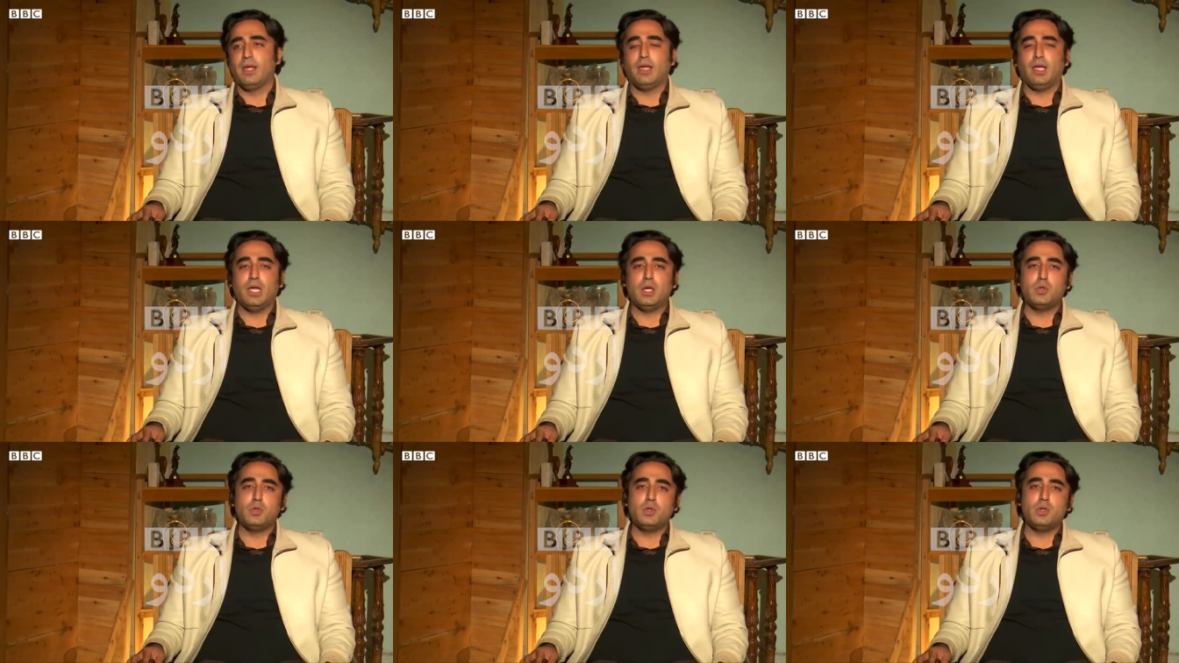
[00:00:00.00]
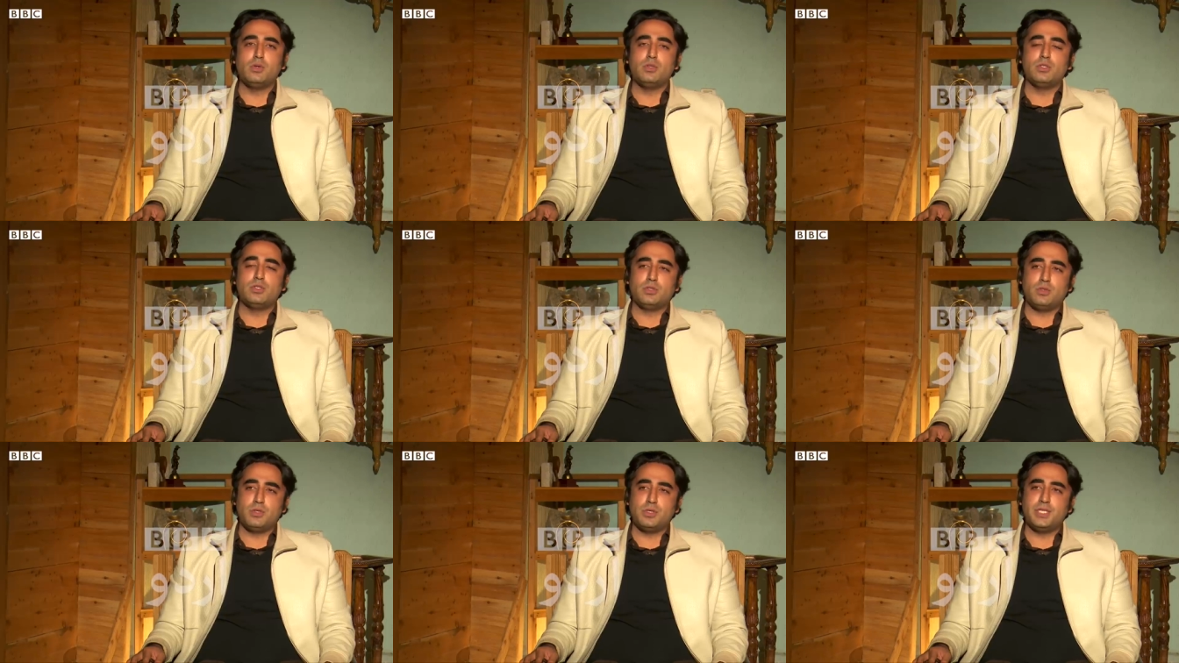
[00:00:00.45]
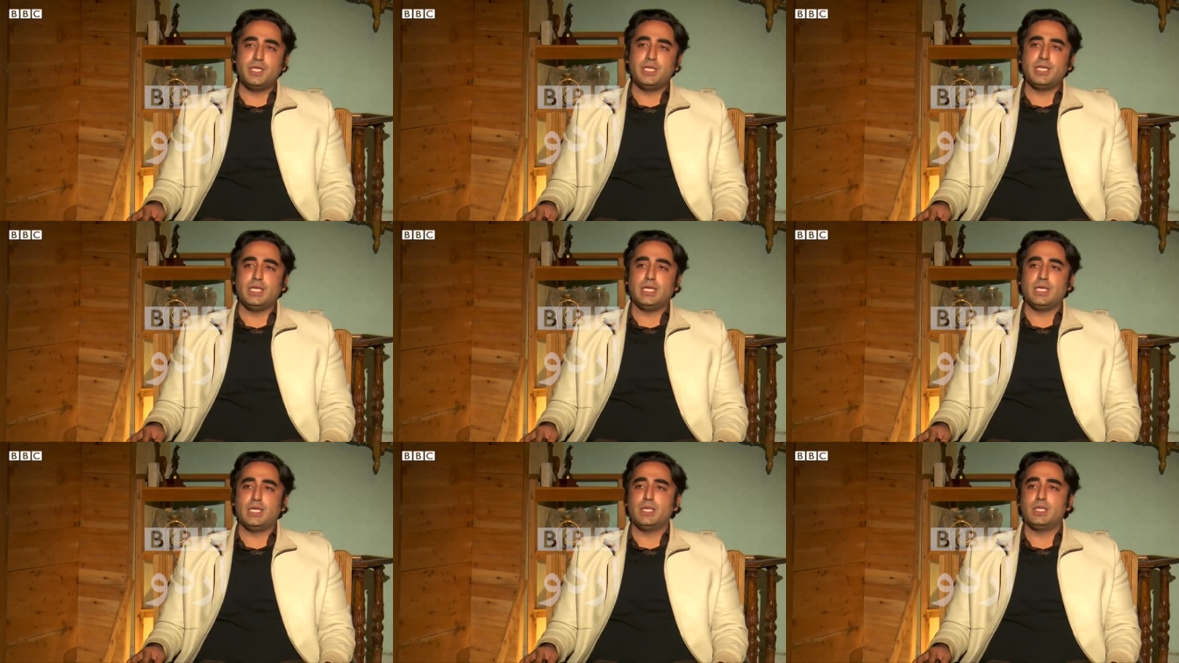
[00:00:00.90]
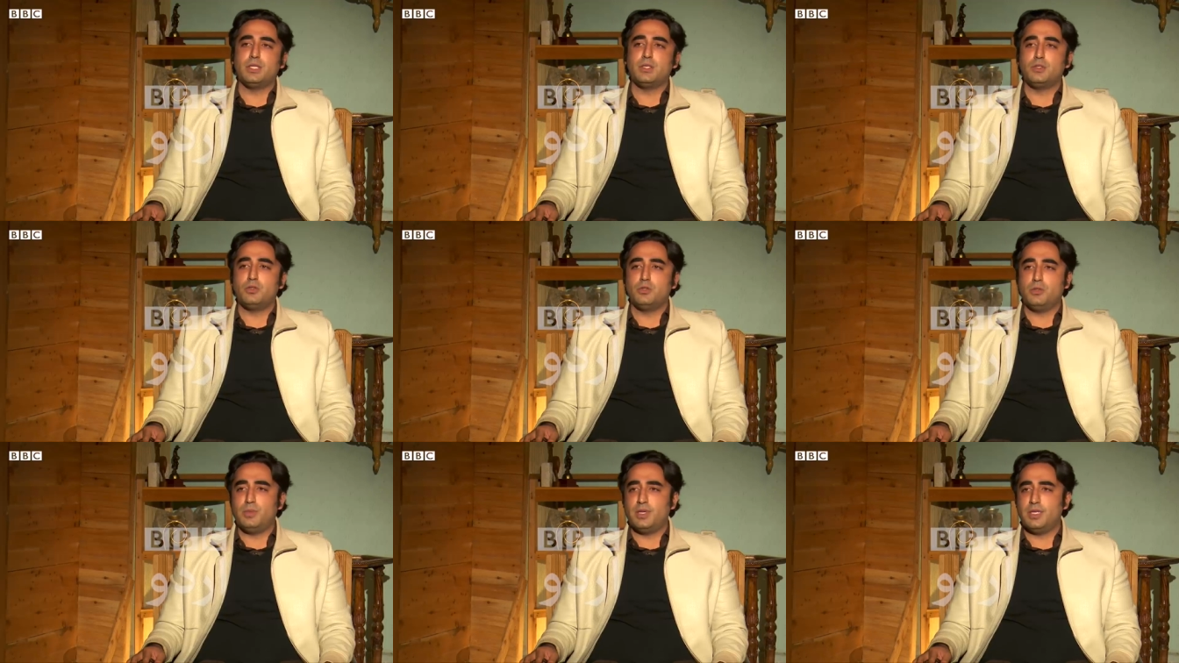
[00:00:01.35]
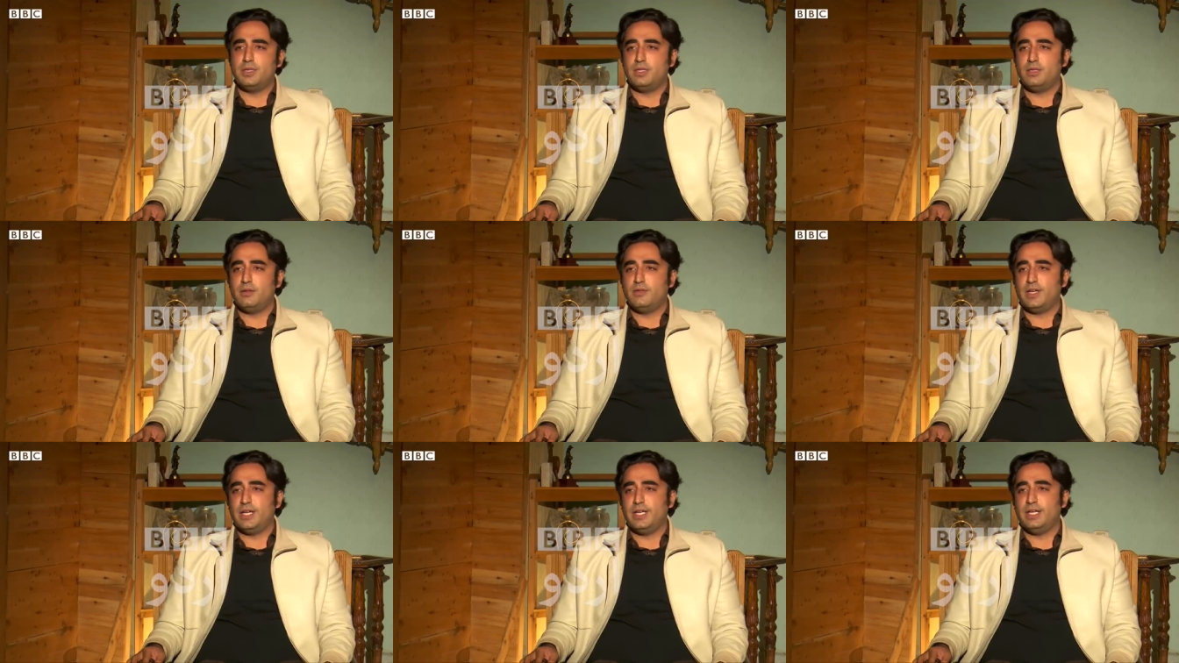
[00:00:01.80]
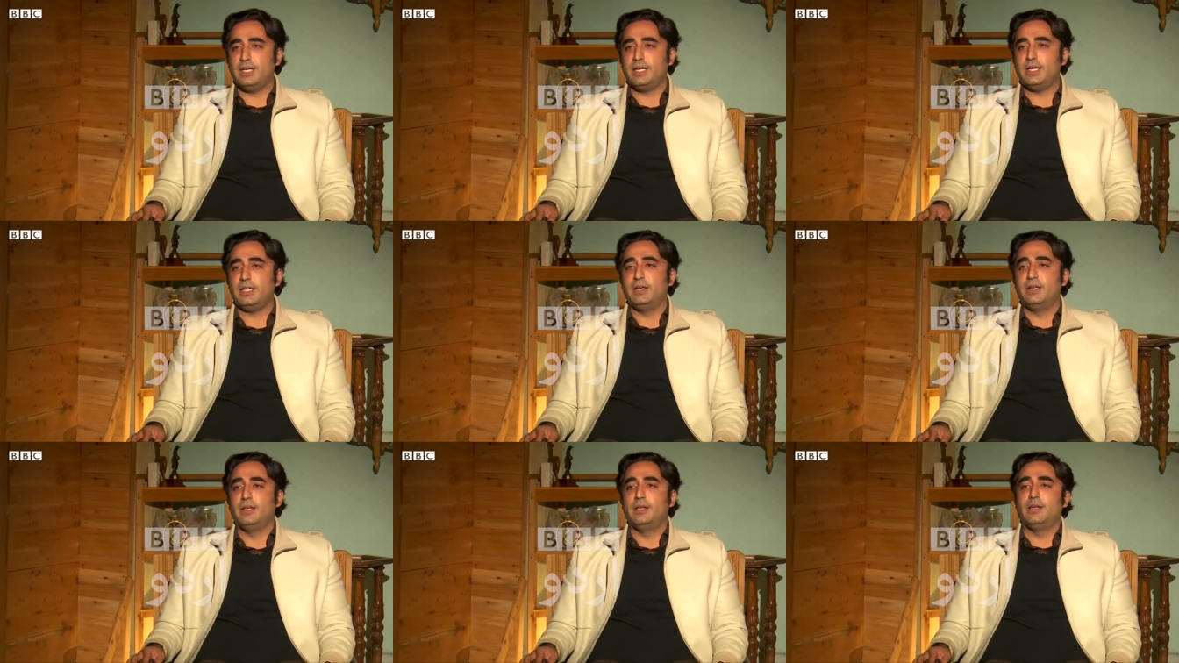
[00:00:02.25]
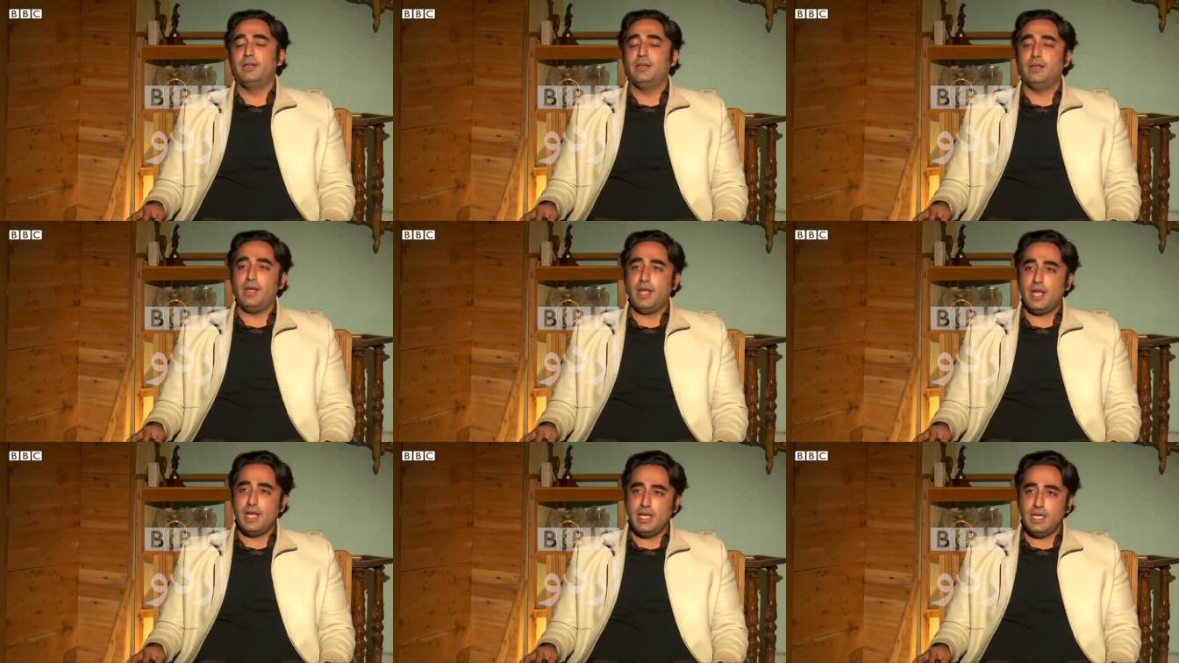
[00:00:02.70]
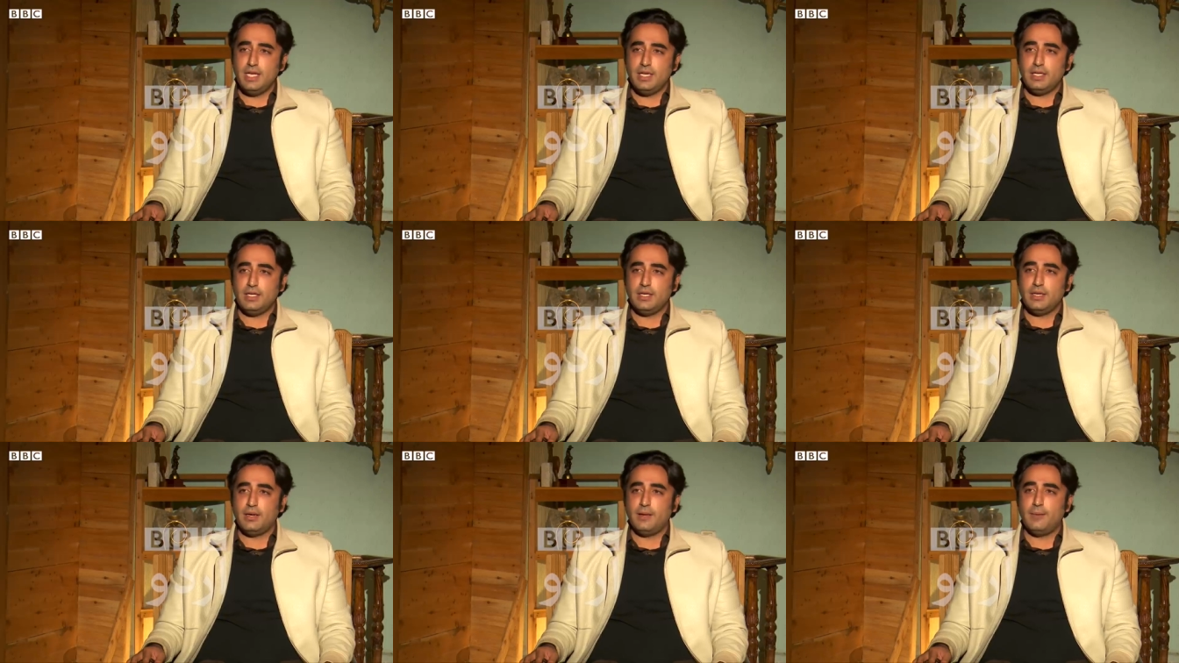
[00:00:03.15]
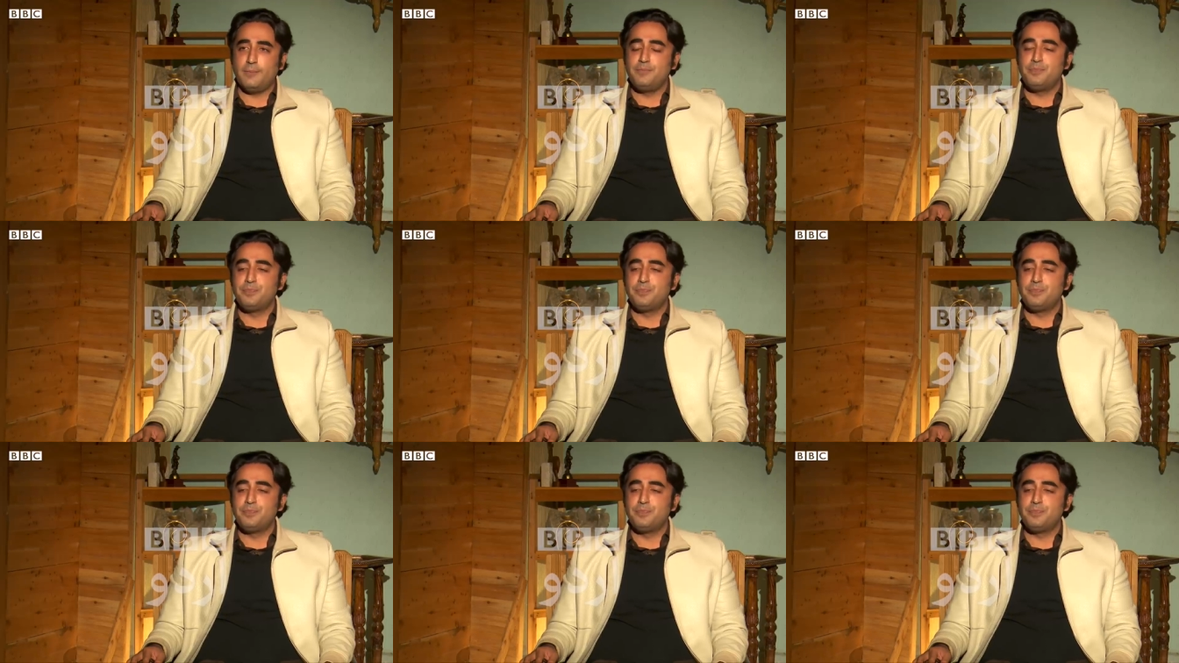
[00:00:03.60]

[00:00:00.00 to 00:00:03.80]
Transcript: कि उनको सौ दिन के अंदर सूबा दिलवाएगा नहीं किया